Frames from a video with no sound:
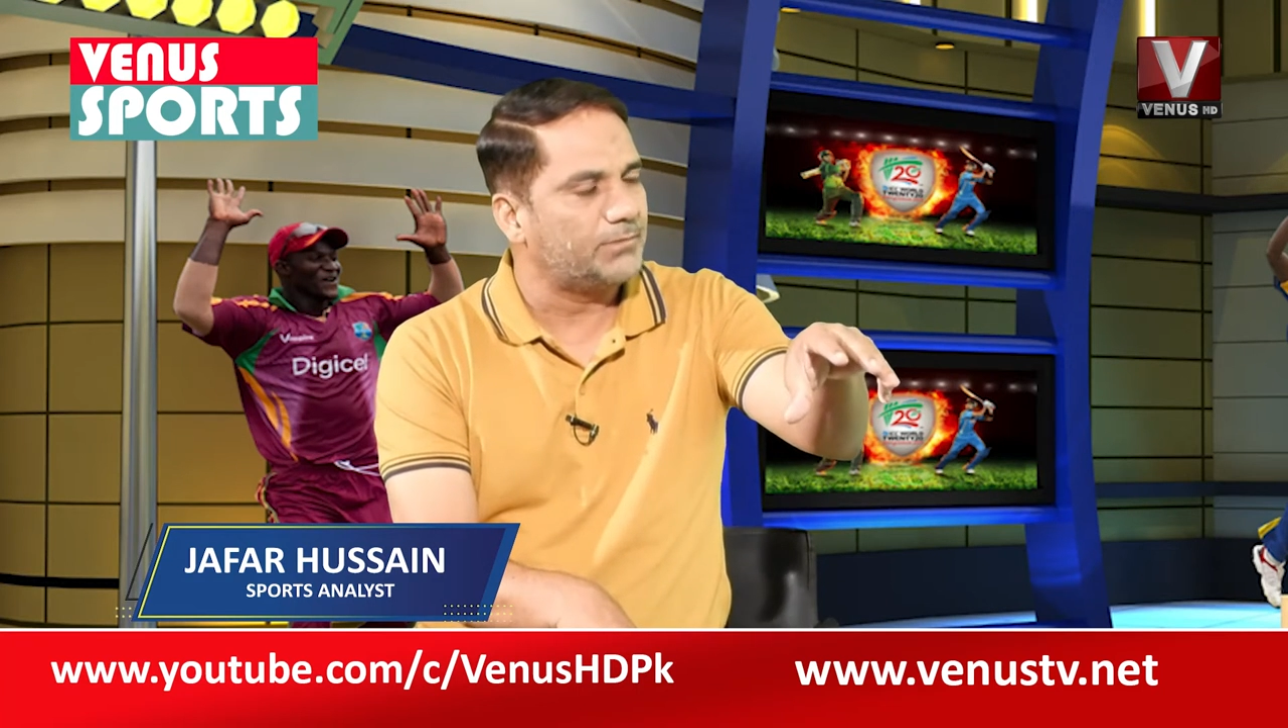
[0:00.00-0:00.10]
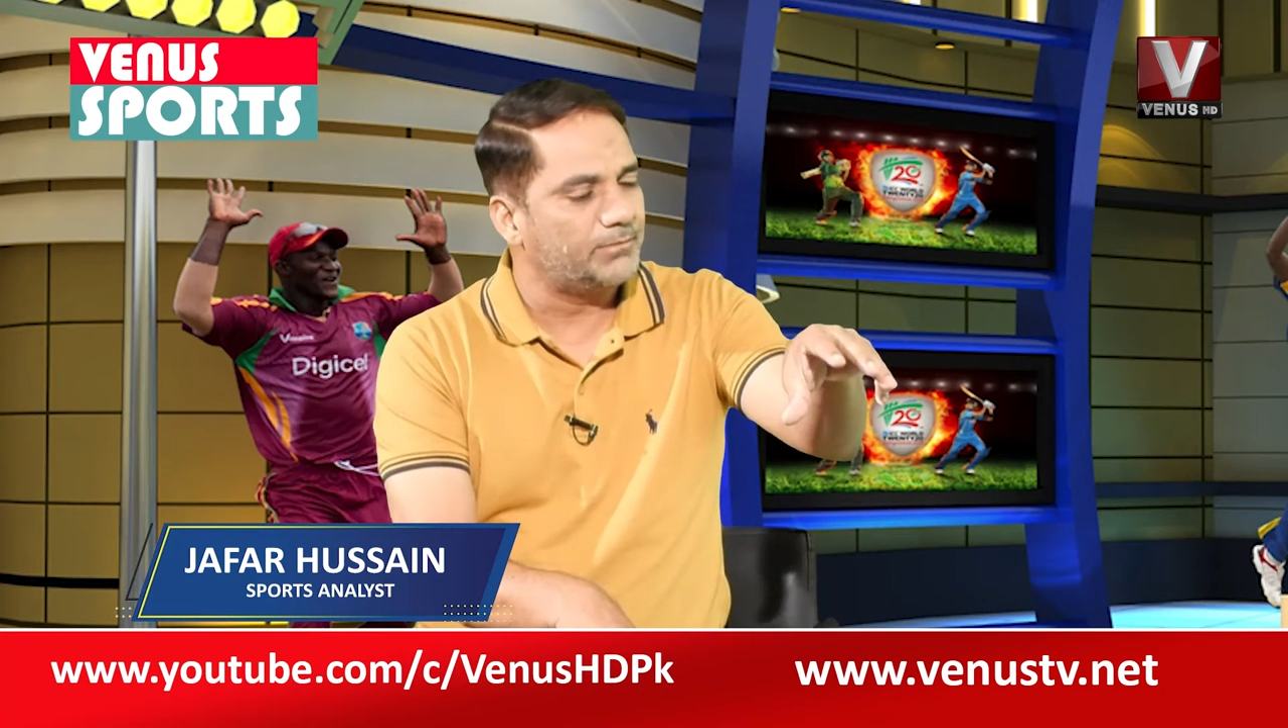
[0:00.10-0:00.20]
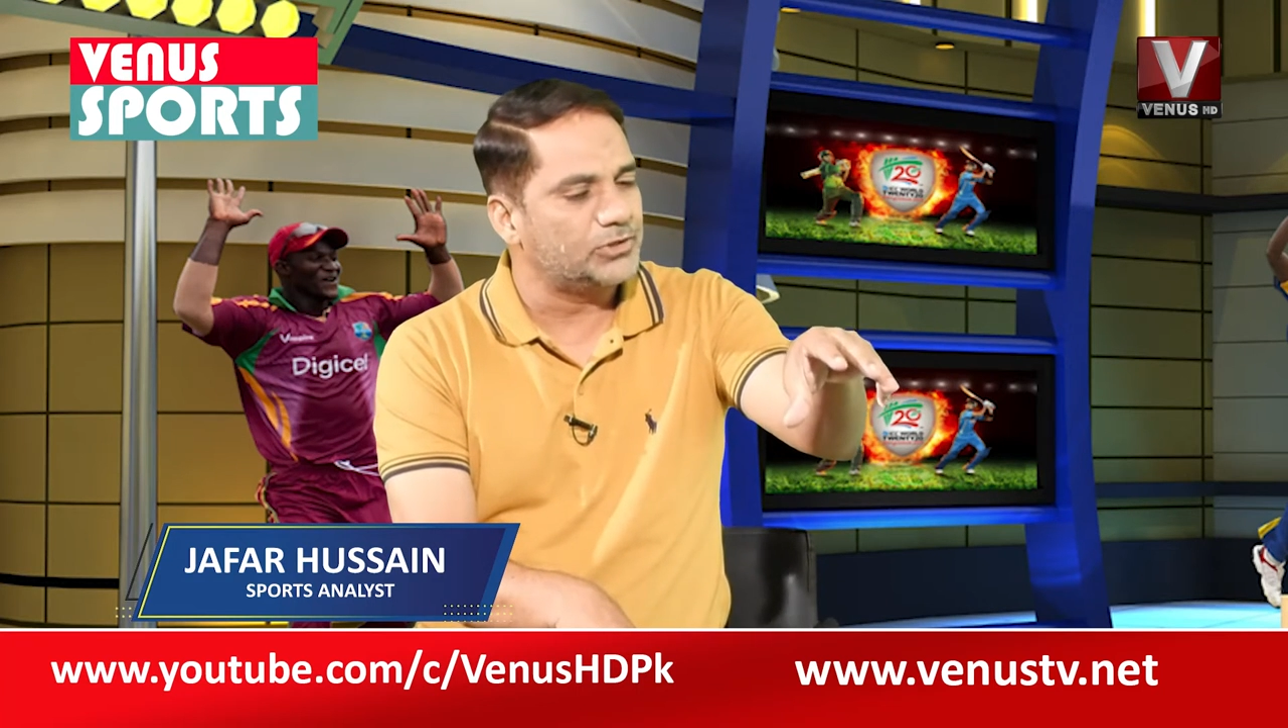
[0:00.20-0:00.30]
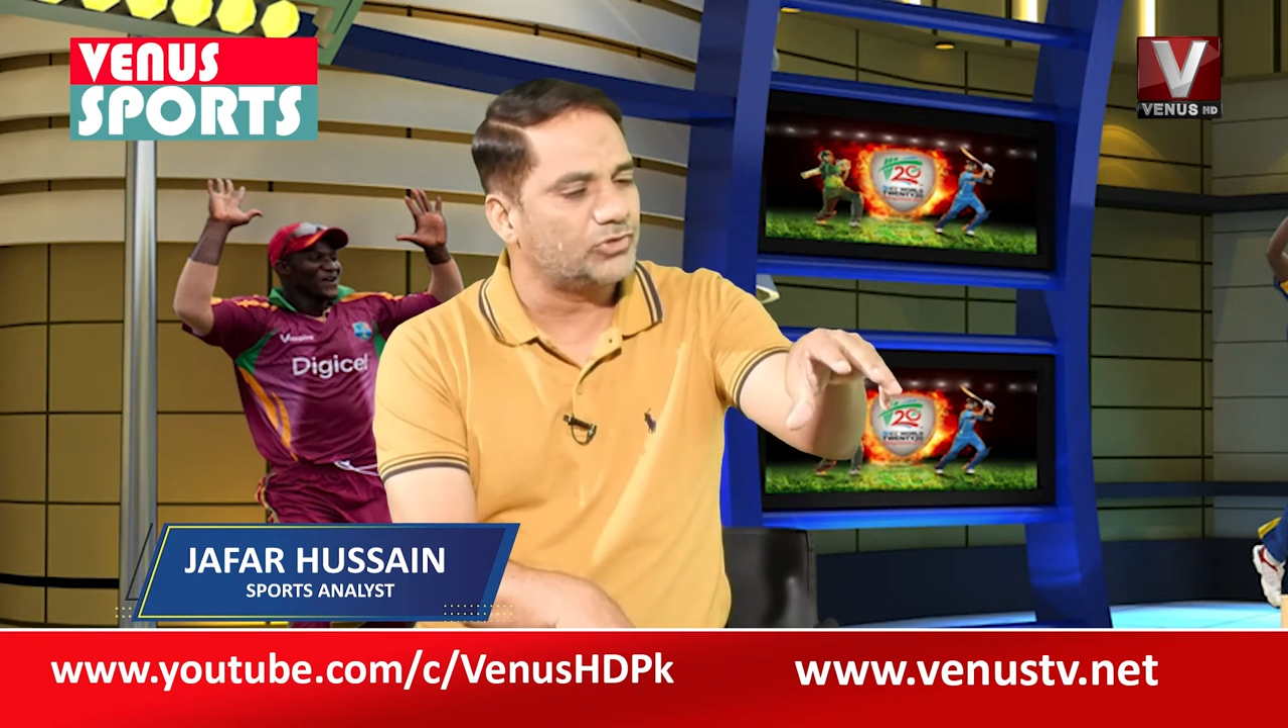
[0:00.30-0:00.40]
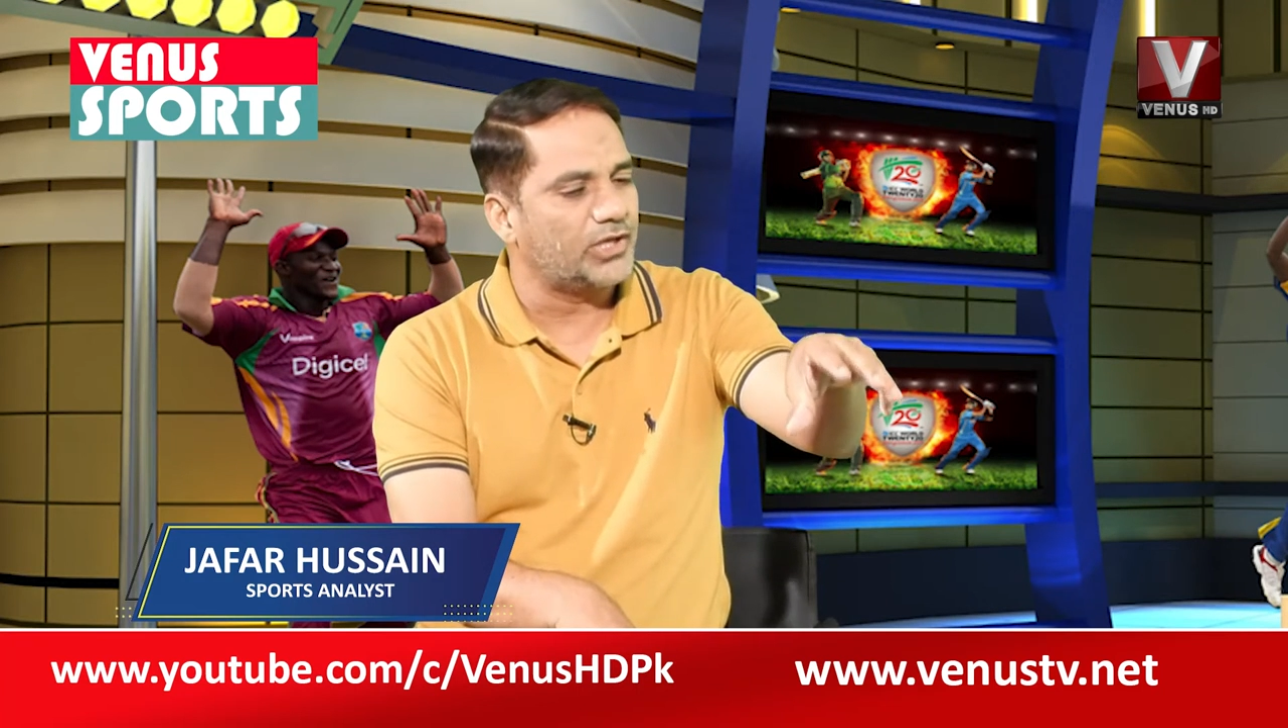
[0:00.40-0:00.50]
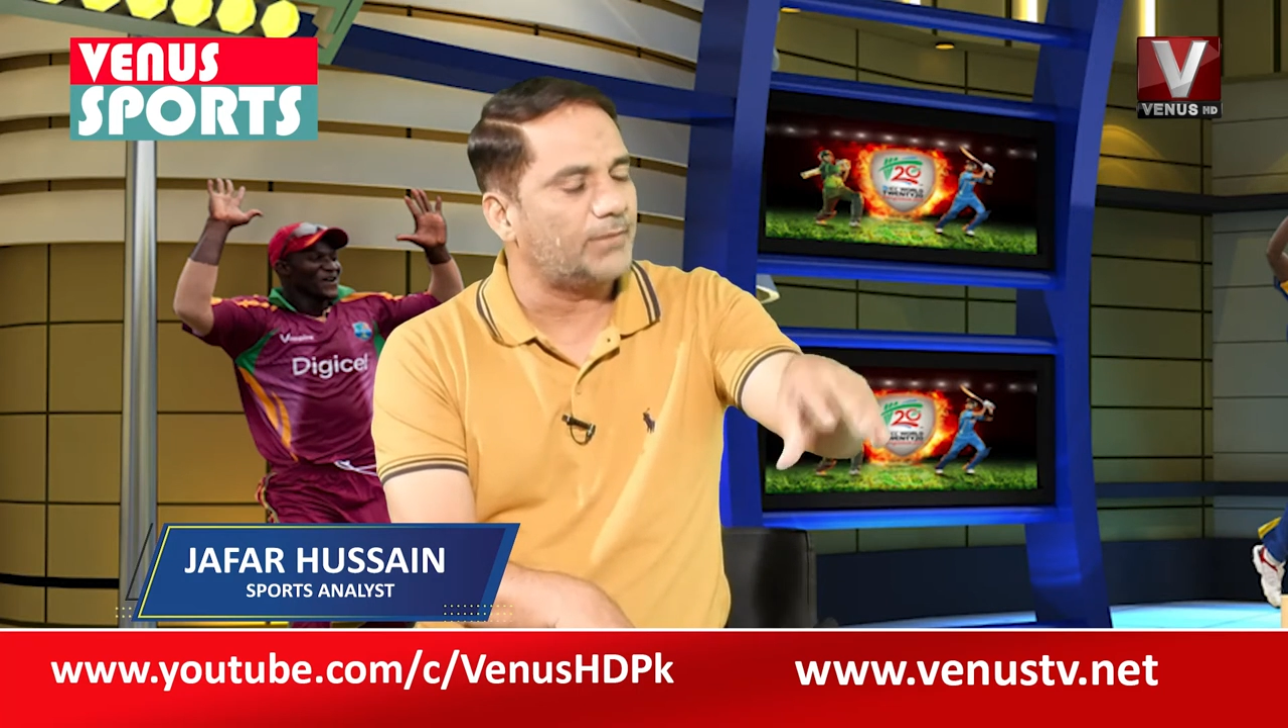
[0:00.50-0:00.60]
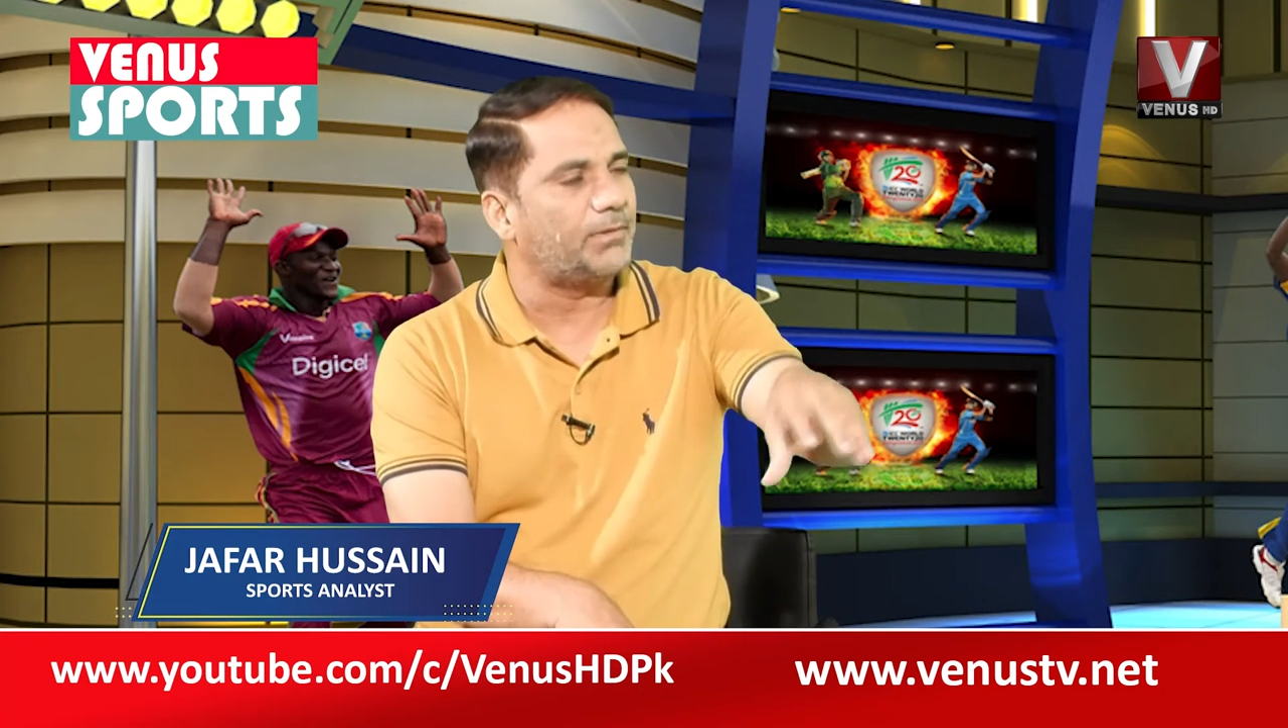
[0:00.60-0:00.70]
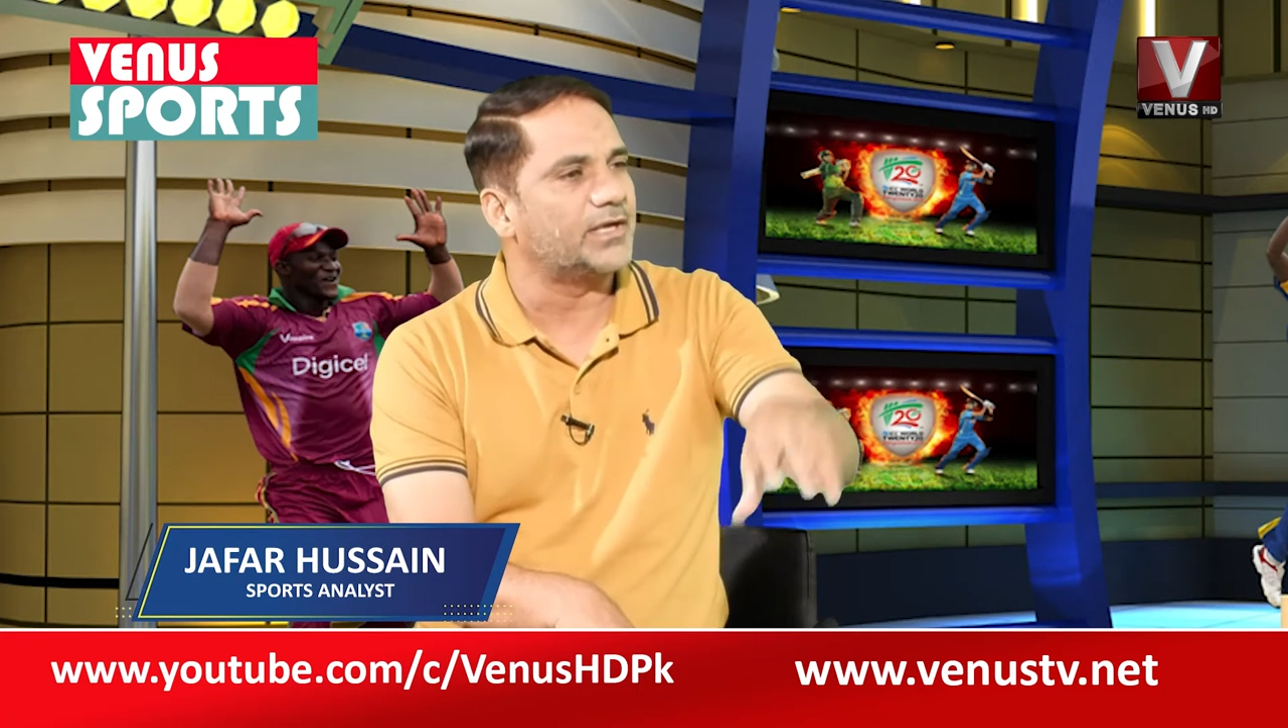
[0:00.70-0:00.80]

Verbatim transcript: में भी जो है ना